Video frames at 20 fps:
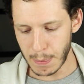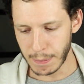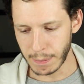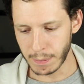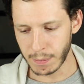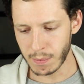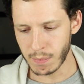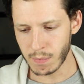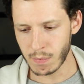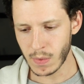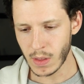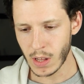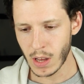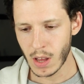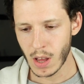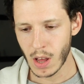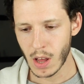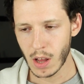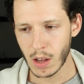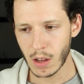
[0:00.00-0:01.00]
Mhm.
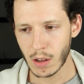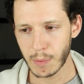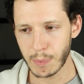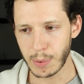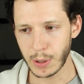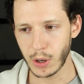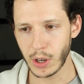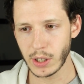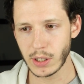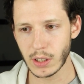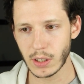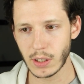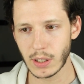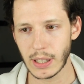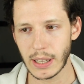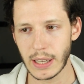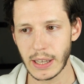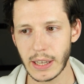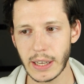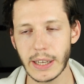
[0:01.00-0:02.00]
Bedeutet,
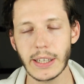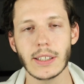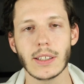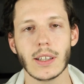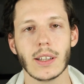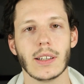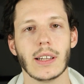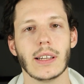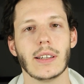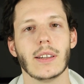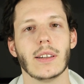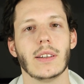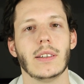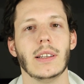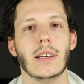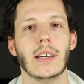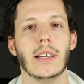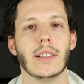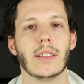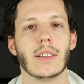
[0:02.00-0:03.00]
ich setze jetzt
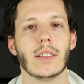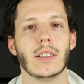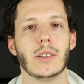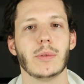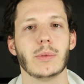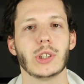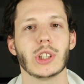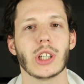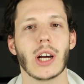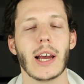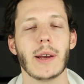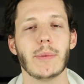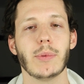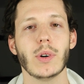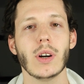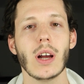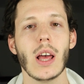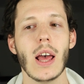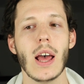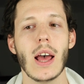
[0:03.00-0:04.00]
die Links in die
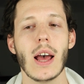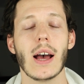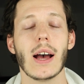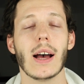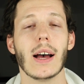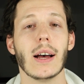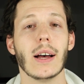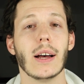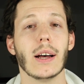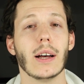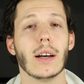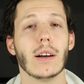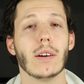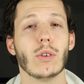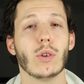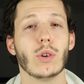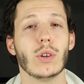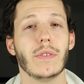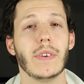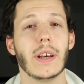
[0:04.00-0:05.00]
Beschreibung äh,
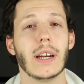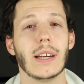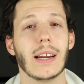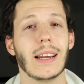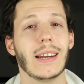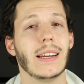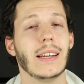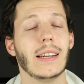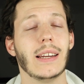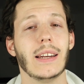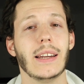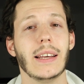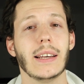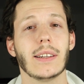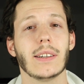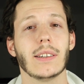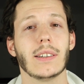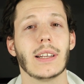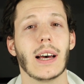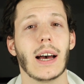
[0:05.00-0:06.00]
und werde dann in den
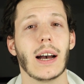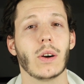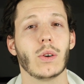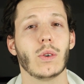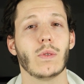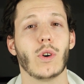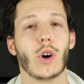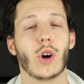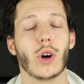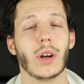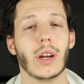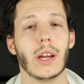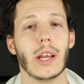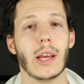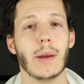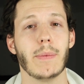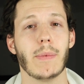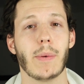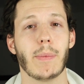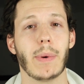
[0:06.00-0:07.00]
nächsten Tagen und Wochen
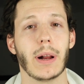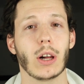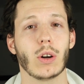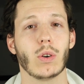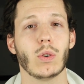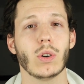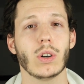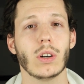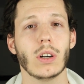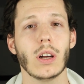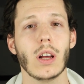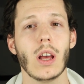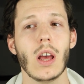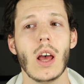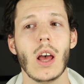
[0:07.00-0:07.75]
immer mal gucken